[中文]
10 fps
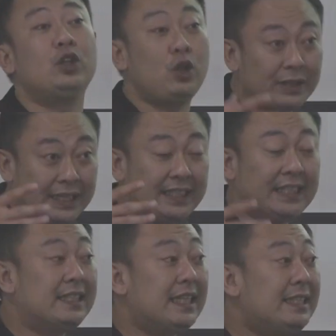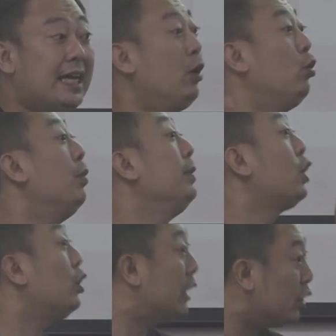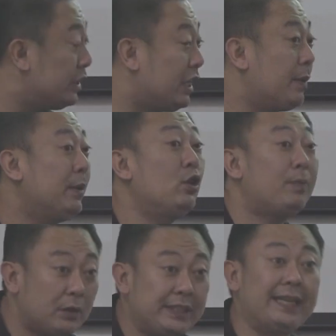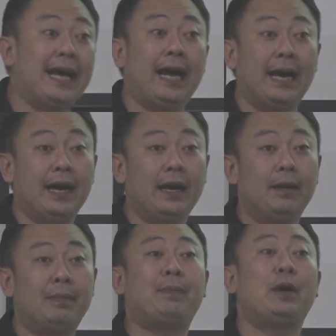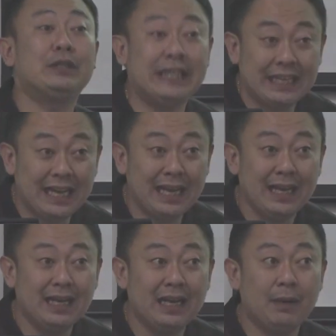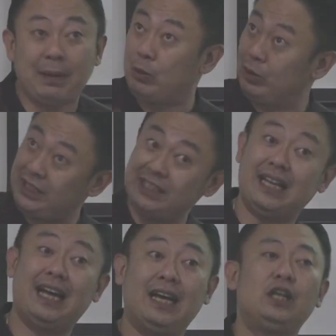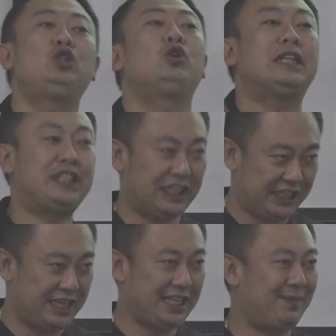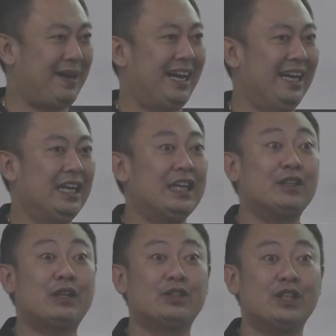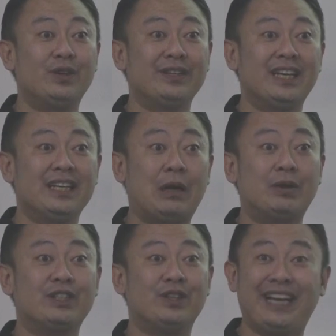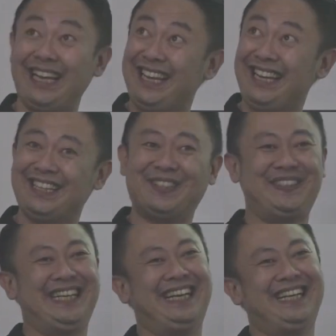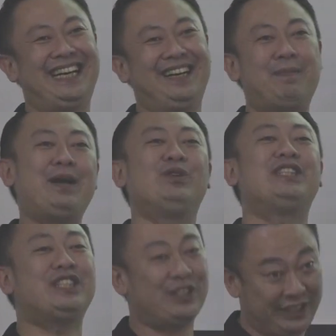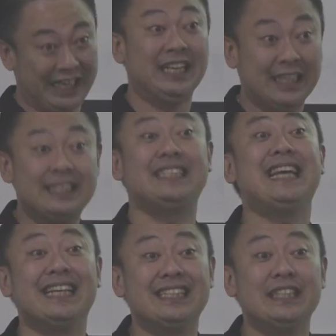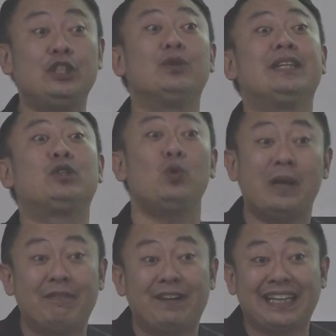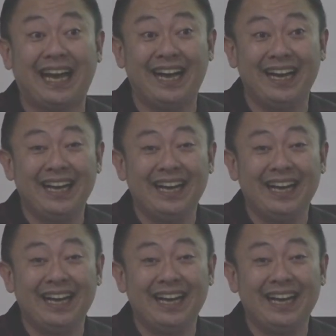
用在自己的身上，我们通常就叫他们用保险呐，买保险呐，啊，买屋子啊，用在自己的身上嘛。然后到时候呢，老了之后，哎，有钱了，卖屋子就有钱，是这样子，你就会突然发达。